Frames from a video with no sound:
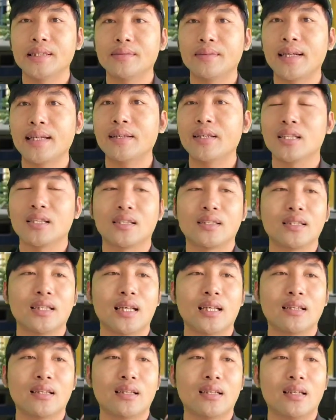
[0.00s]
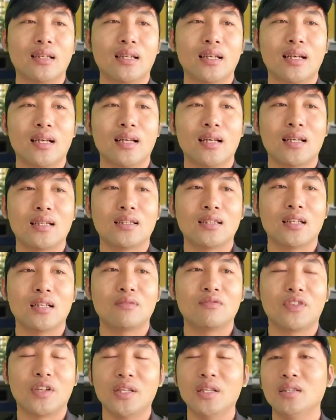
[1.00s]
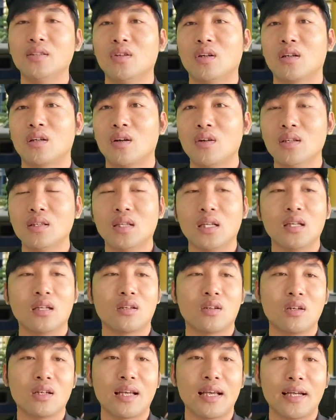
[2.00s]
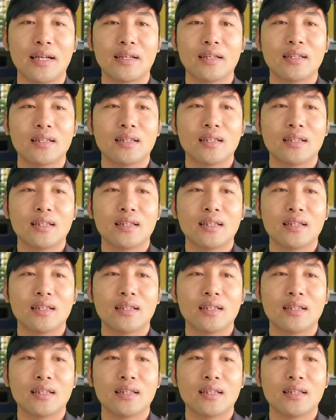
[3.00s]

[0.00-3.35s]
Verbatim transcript: mấy anh à, anh anh Vĩ còn nói rất là rõ ràng